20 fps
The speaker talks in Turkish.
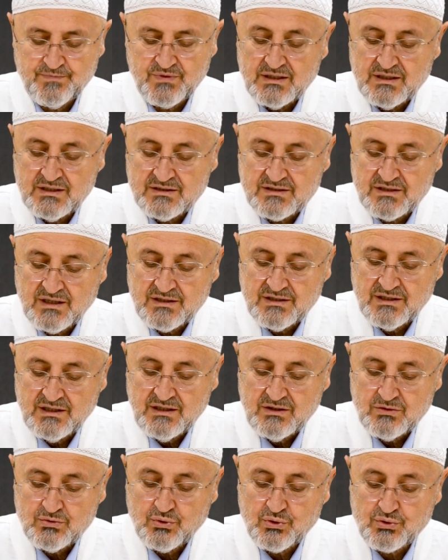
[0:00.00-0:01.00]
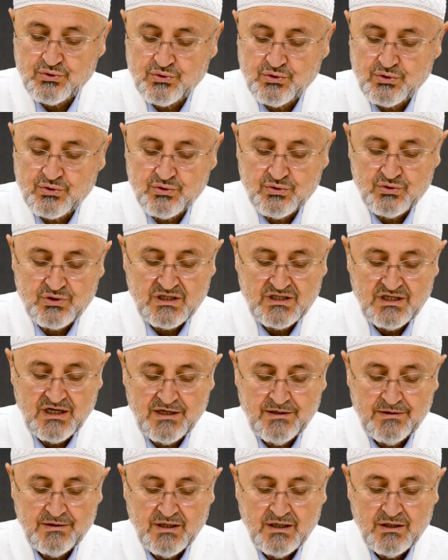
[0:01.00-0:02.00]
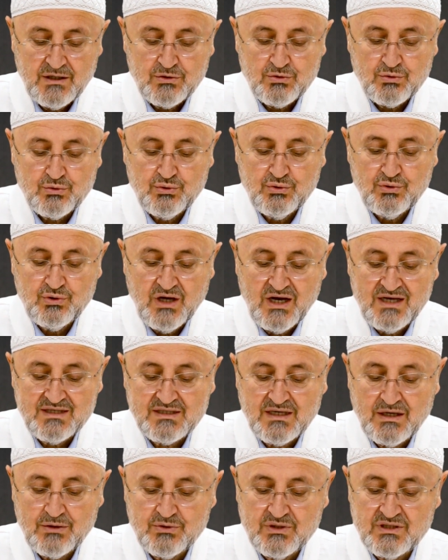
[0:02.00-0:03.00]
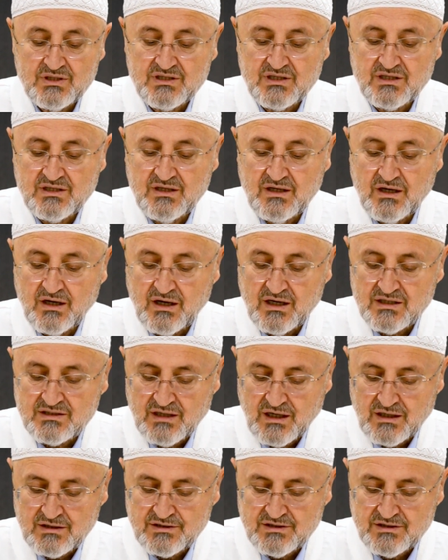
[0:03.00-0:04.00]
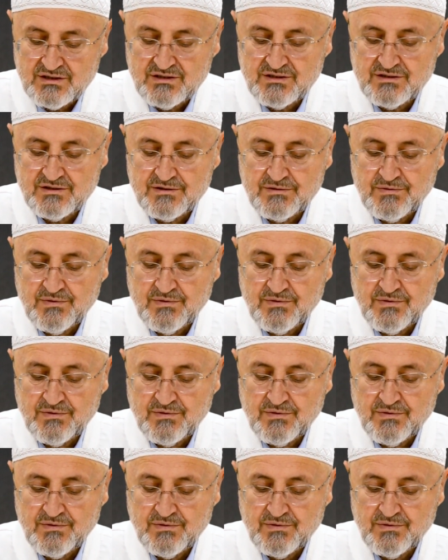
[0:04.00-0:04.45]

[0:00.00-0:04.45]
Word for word: İnsanı huzursuz eden dünya sevgisini azaltır.